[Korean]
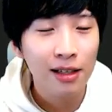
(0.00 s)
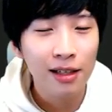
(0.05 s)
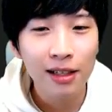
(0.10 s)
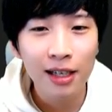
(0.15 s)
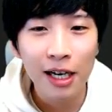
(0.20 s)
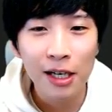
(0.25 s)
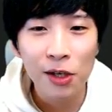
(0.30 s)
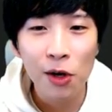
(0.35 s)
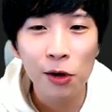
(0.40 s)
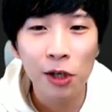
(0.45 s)

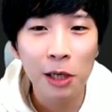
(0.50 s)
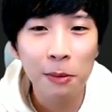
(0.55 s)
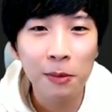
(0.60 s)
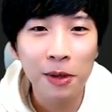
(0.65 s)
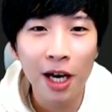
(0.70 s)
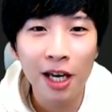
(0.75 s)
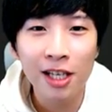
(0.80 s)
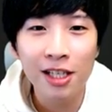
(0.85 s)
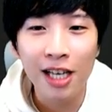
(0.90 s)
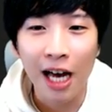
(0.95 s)
그래서
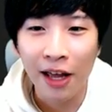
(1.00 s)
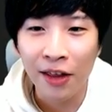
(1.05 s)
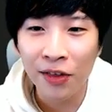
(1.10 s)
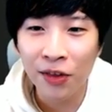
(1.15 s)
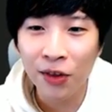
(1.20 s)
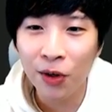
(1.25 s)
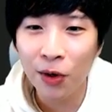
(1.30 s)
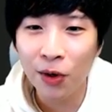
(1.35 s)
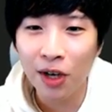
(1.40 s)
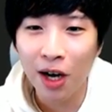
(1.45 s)
깊게는
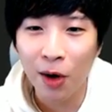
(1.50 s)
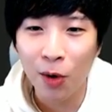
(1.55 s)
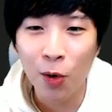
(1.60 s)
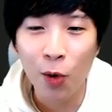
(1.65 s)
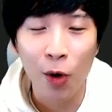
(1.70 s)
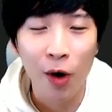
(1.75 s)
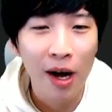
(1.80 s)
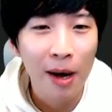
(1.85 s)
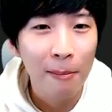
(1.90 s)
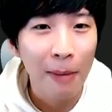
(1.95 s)
안
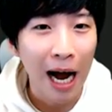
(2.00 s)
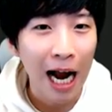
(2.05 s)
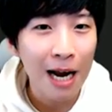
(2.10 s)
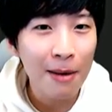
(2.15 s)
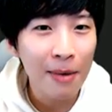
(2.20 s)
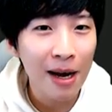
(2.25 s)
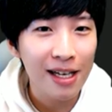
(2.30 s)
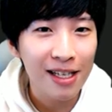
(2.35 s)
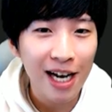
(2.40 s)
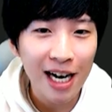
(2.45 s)
들어가고
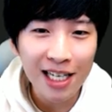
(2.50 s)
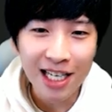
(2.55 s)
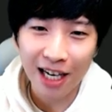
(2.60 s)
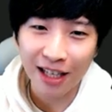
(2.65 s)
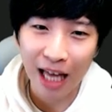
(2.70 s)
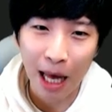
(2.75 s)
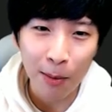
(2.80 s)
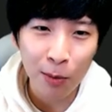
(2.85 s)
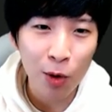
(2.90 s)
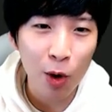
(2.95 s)
발만
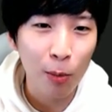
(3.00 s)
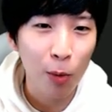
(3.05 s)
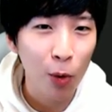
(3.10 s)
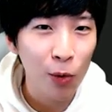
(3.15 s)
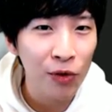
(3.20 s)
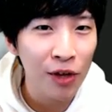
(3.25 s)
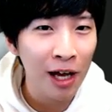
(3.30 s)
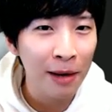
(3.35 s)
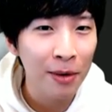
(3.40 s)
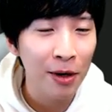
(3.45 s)
살짝 담궈
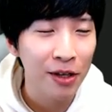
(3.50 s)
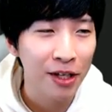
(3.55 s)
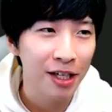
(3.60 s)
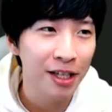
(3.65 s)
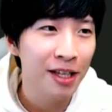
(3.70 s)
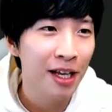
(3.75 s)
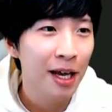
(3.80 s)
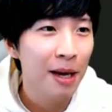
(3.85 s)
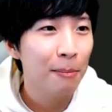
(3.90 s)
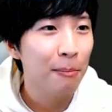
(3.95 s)

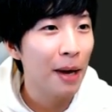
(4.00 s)
본다면은